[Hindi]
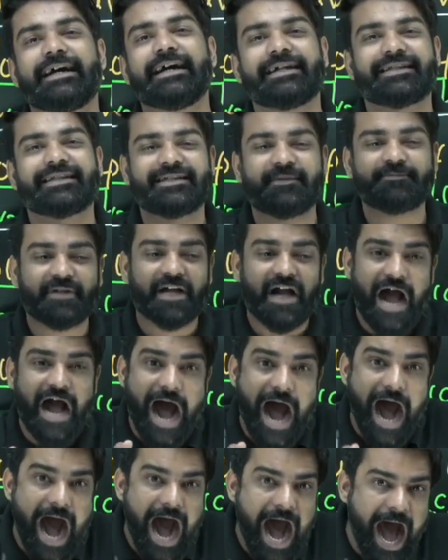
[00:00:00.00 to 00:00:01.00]
आता जब तक
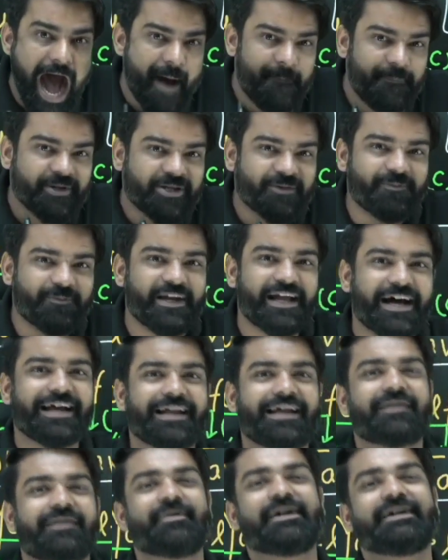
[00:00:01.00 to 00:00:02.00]
आप उस
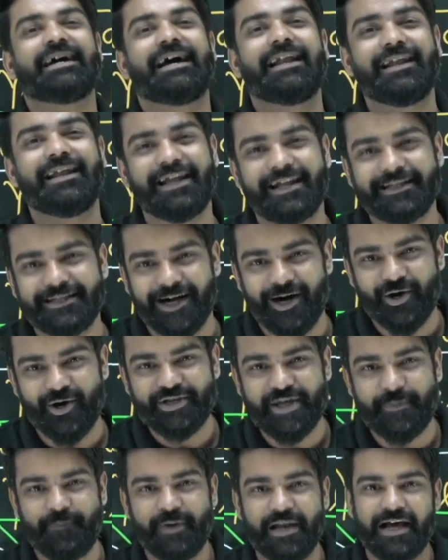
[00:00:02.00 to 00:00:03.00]
प्लानर में ढल ना जाओ
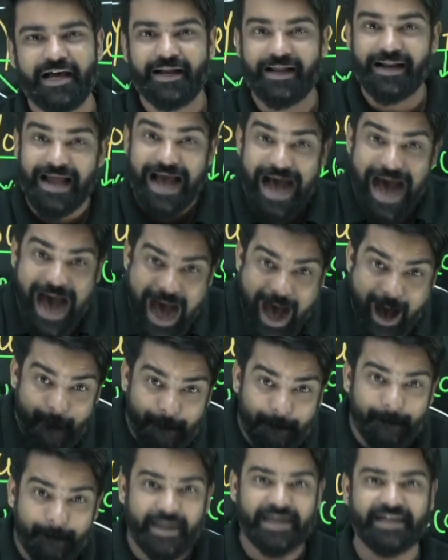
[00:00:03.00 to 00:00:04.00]
या प्लानर
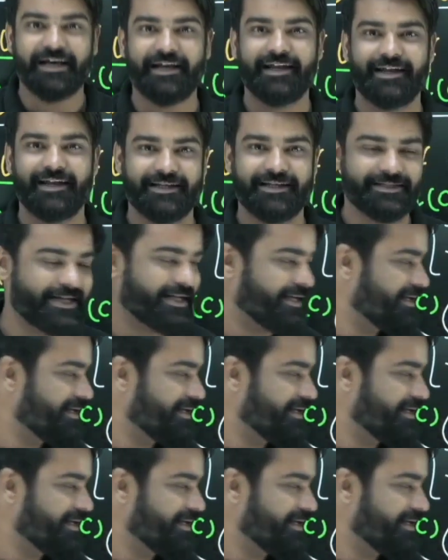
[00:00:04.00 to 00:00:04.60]
आप में ढल ना जाओ